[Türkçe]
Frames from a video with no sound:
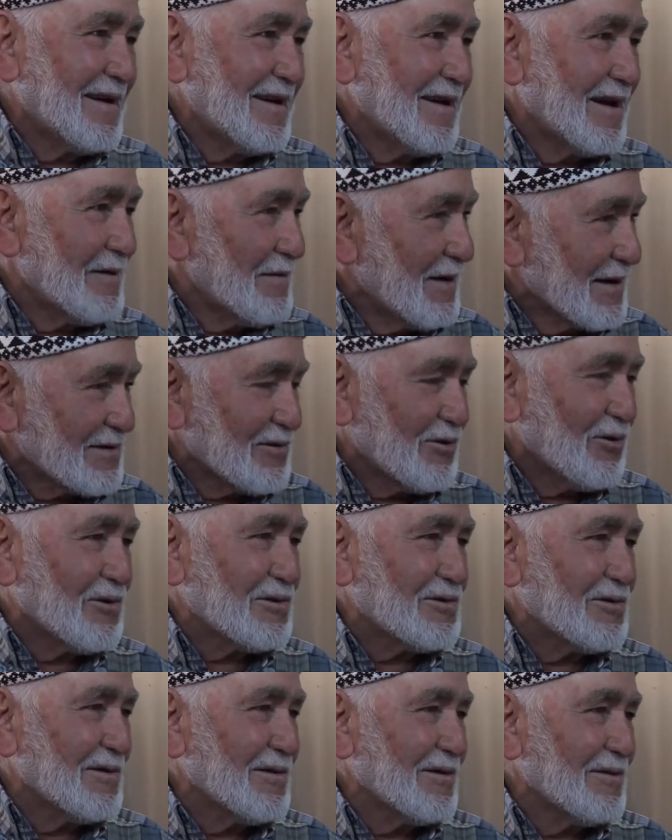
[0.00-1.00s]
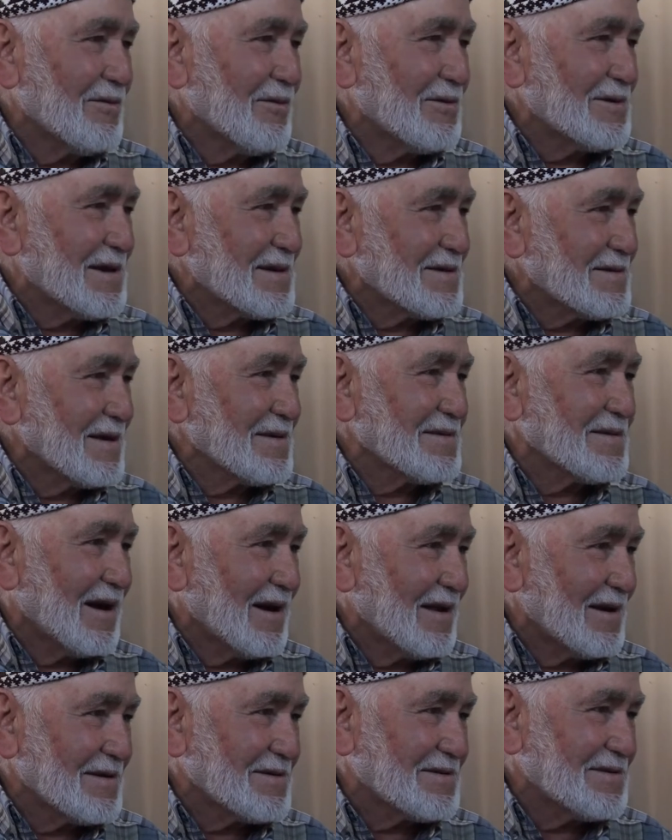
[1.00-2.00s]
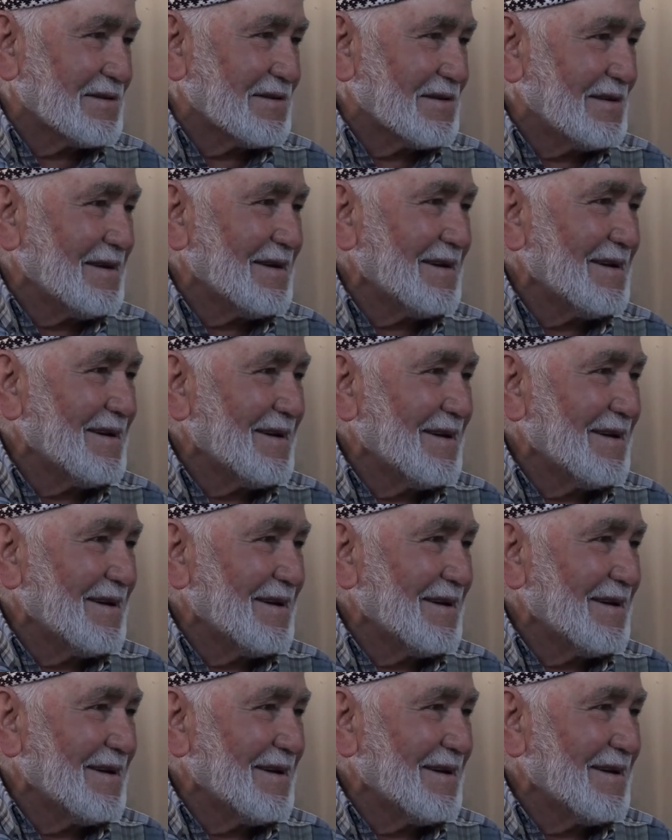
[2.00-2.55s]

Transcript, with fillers: emekli oldu. Kocası da sağlıkçıydı.